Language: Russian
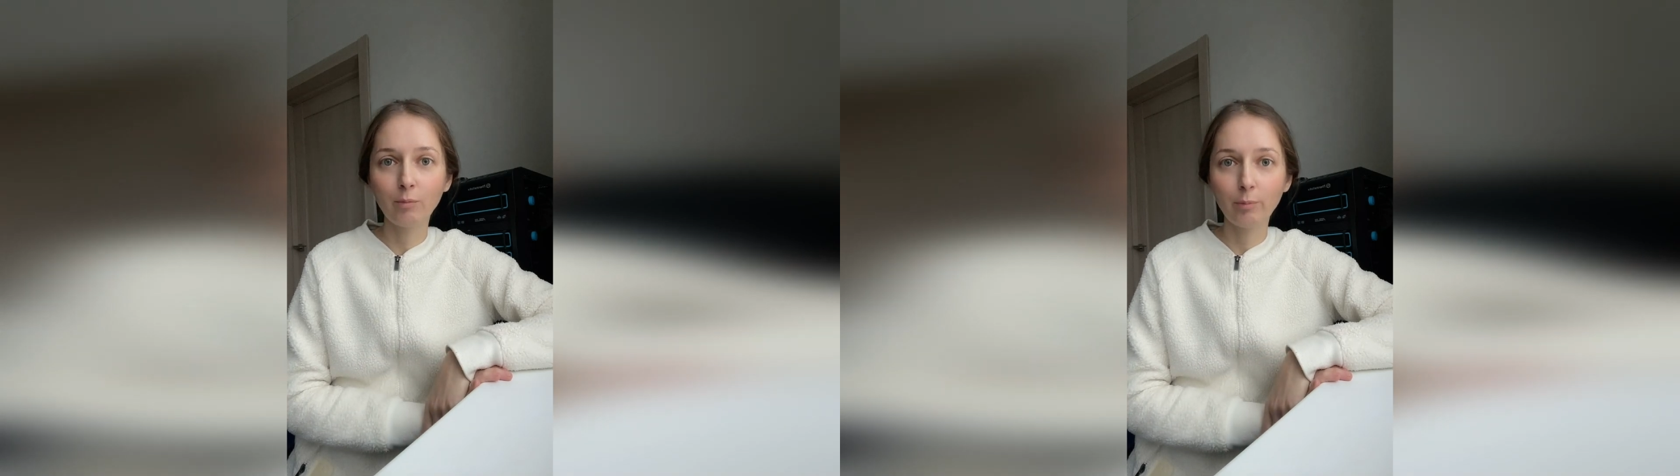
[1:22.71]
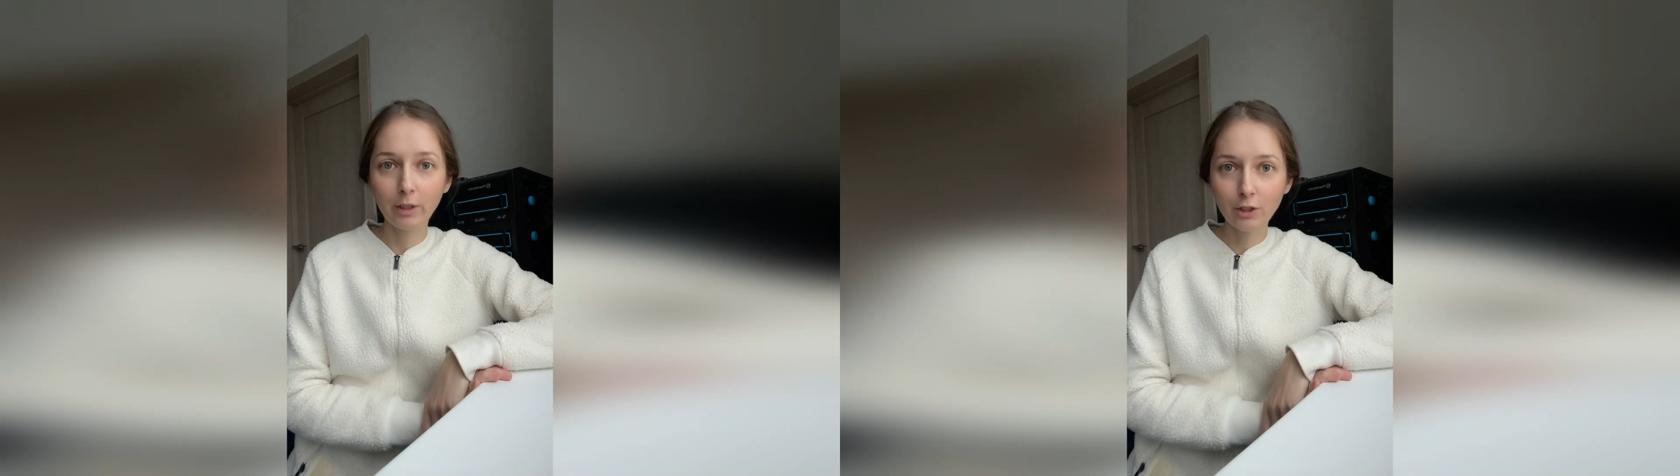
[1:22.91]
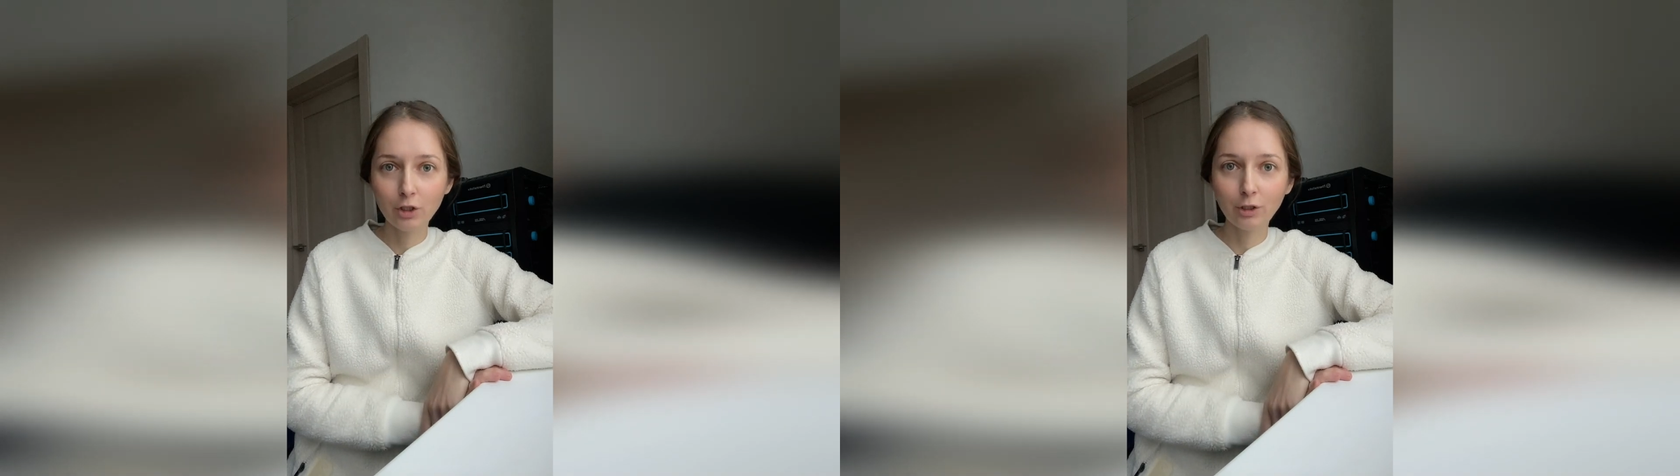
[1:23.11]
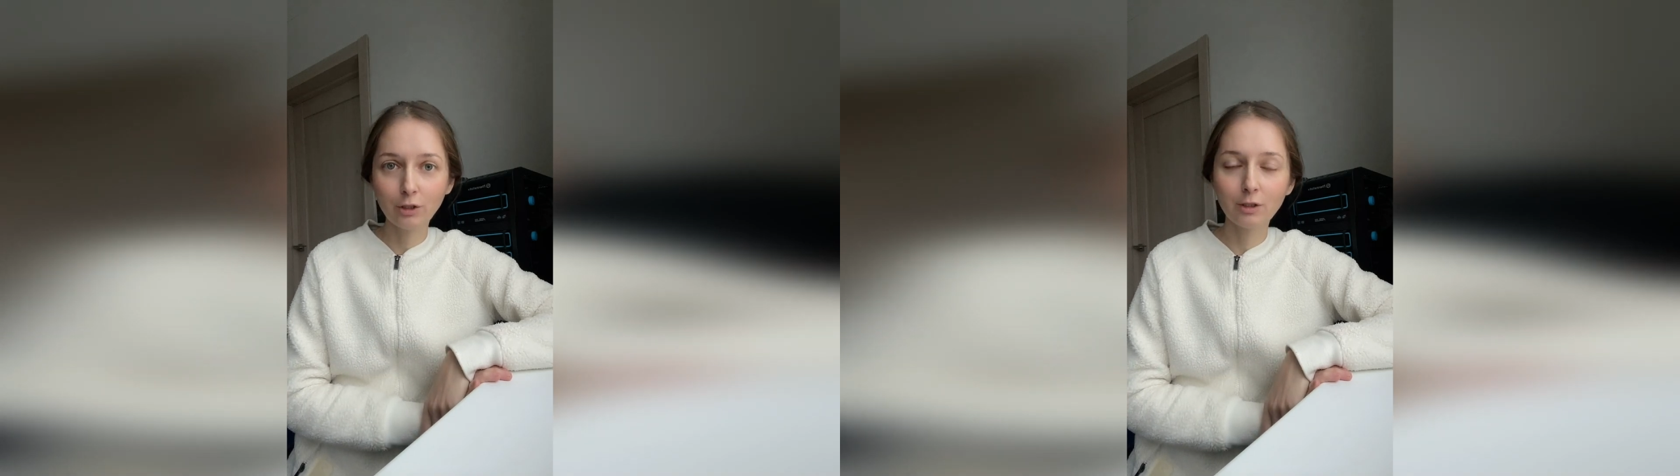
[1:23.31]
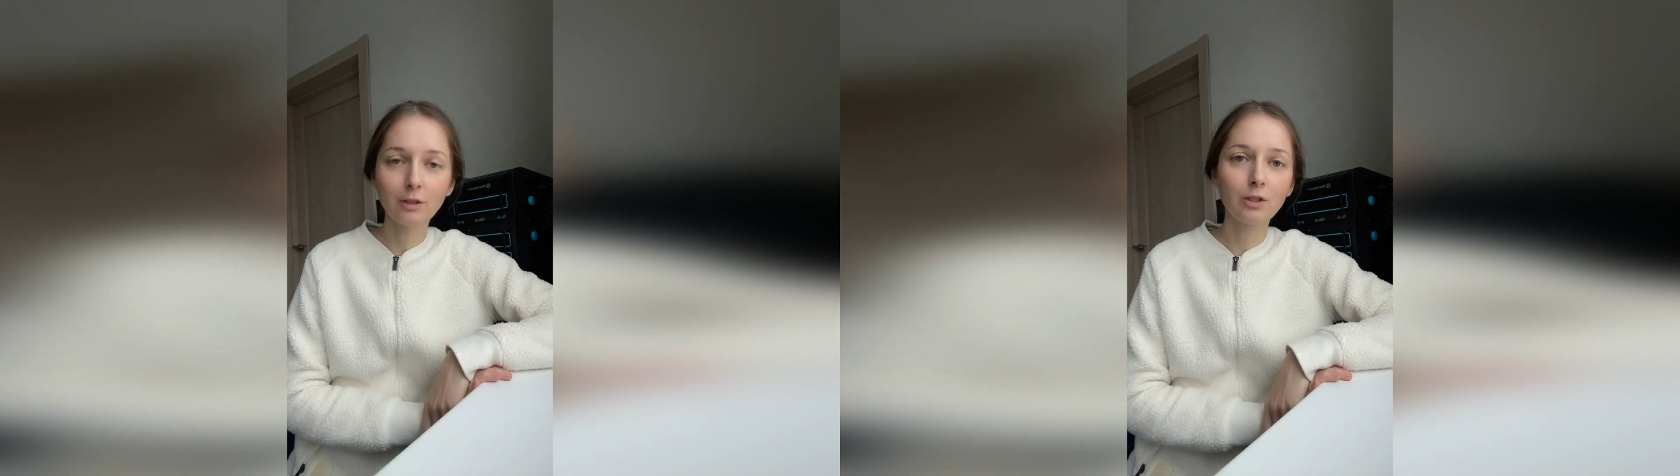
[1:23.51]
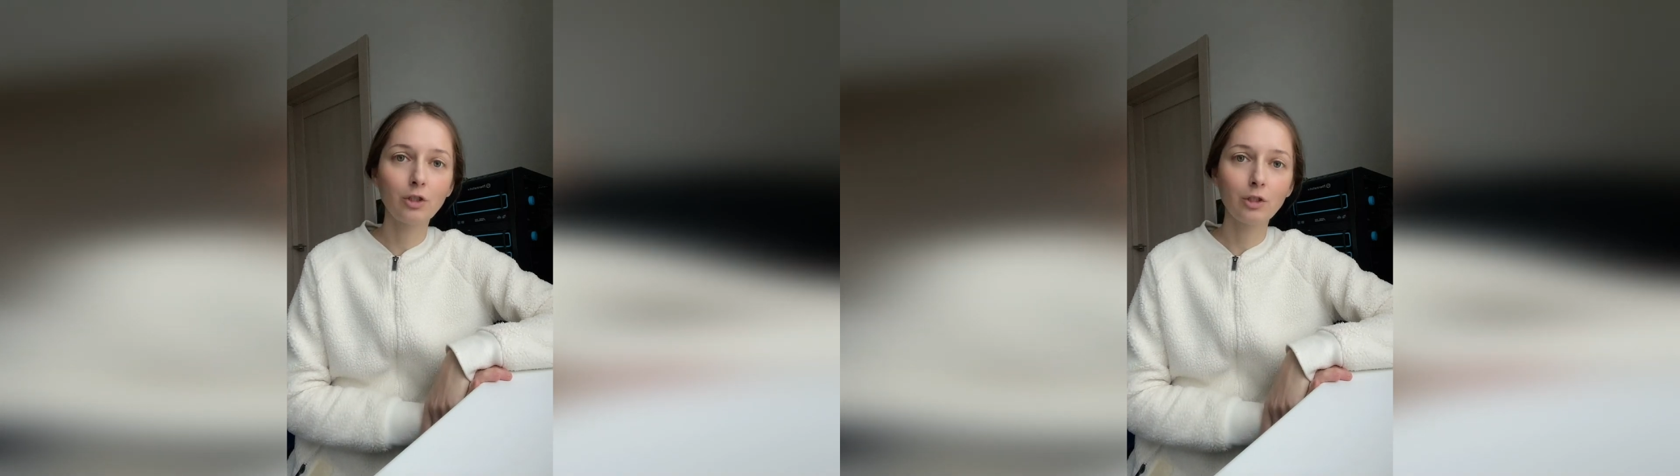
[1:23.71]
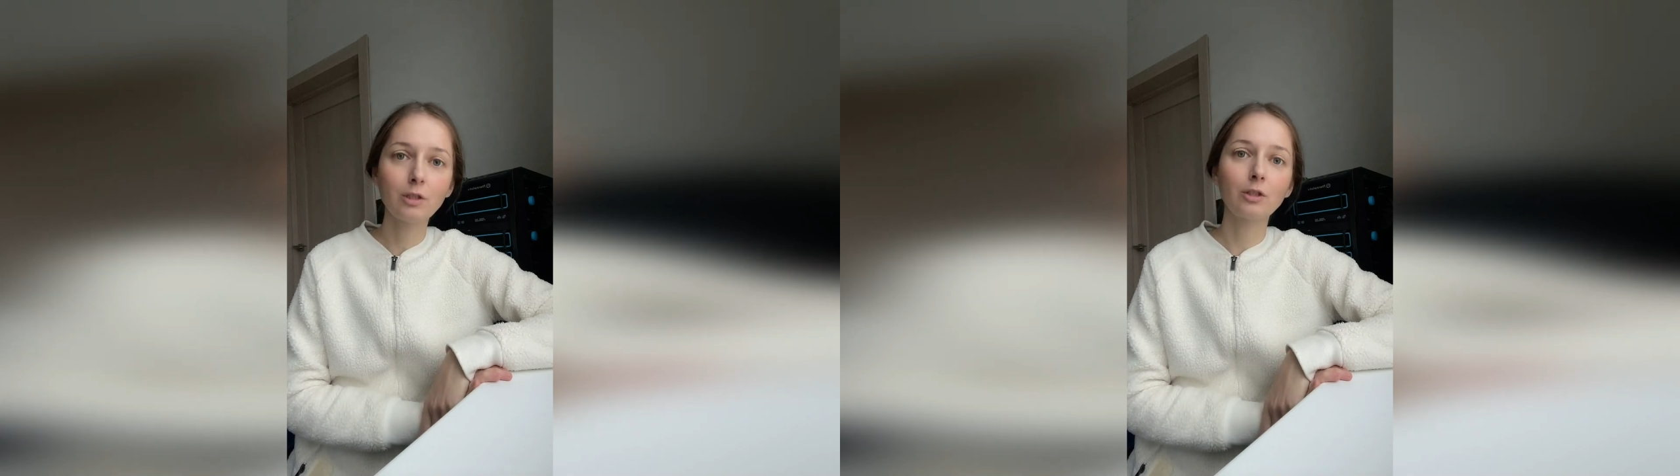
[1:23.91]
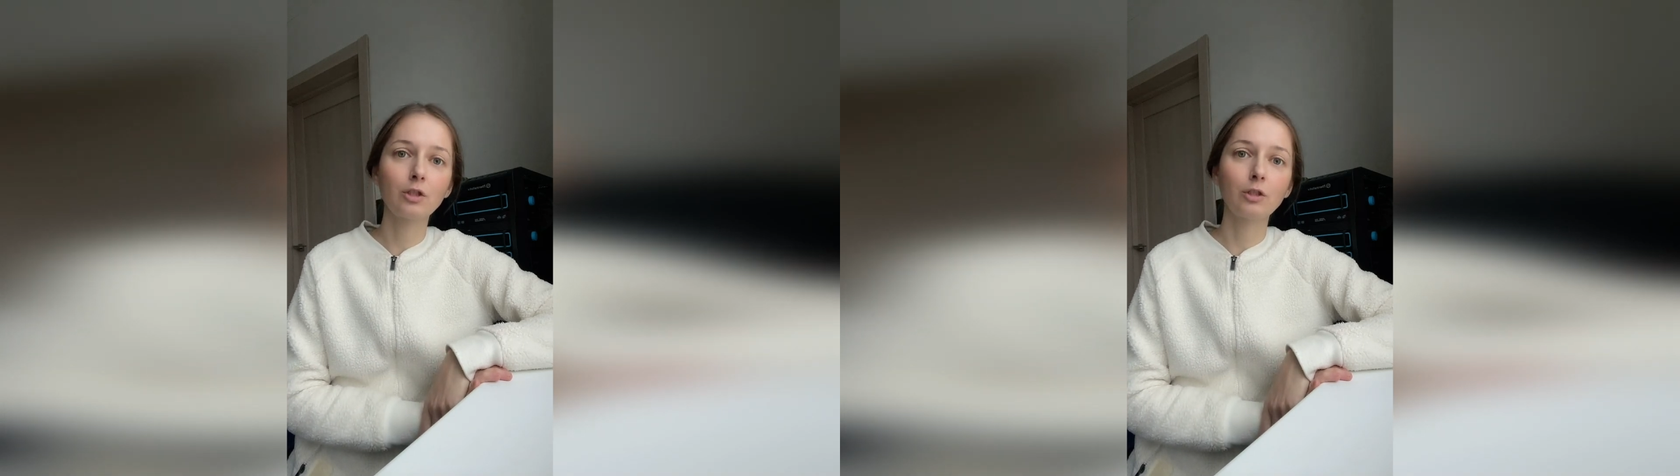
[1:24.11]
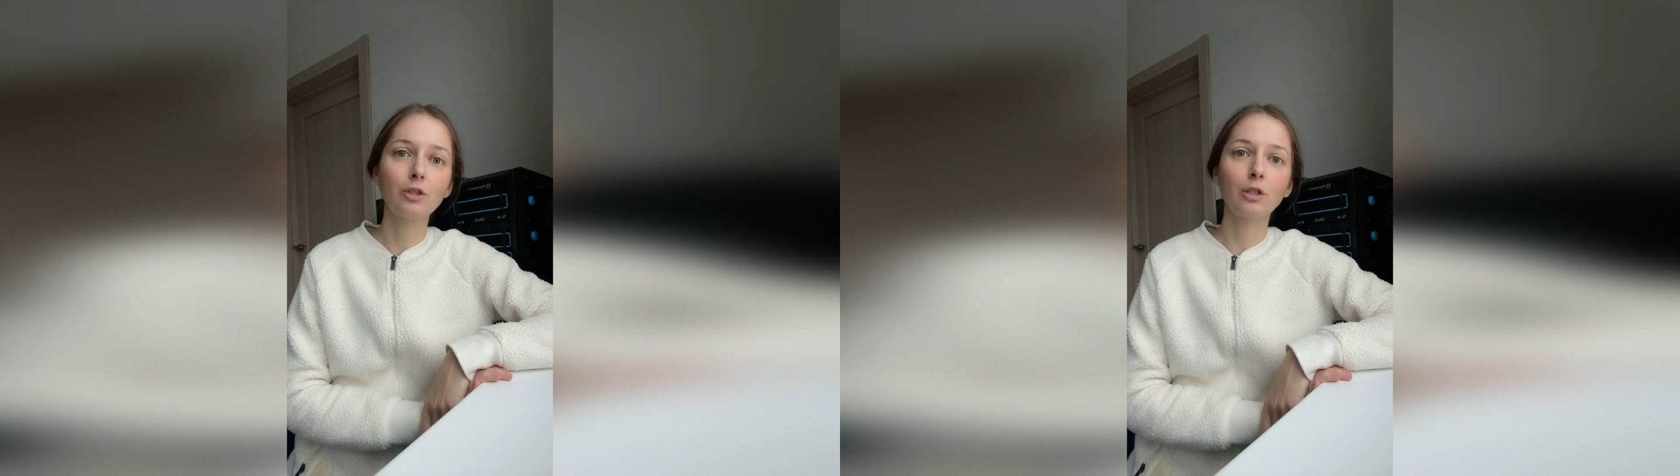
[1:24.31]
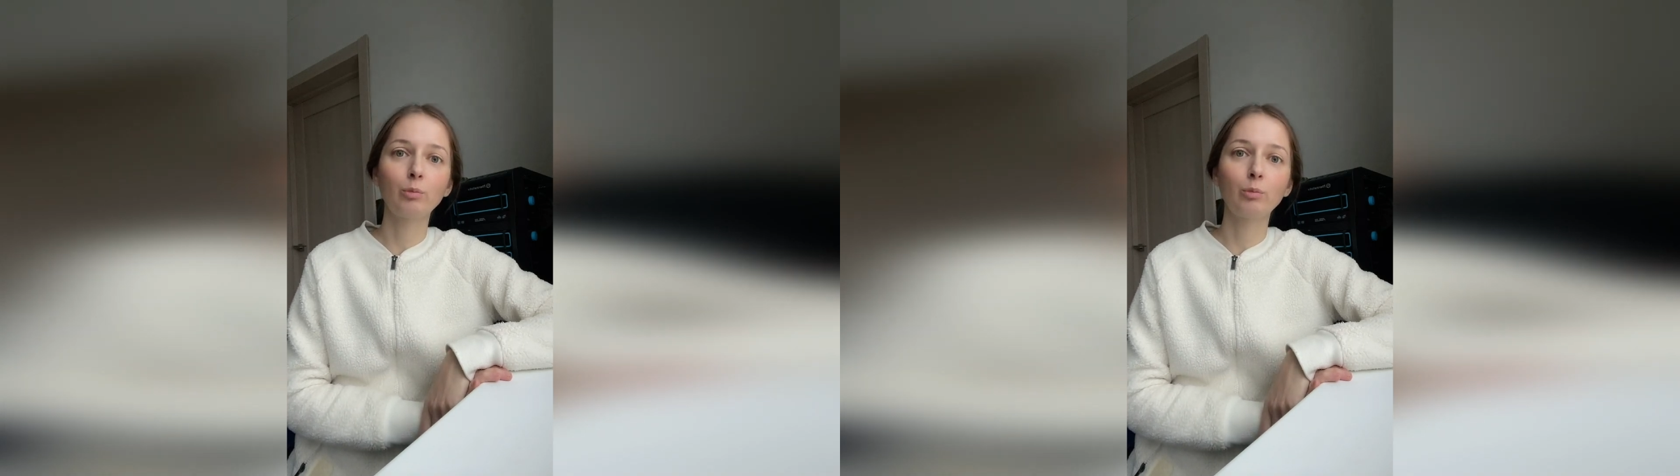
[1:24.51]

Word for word: печень и чистый желчный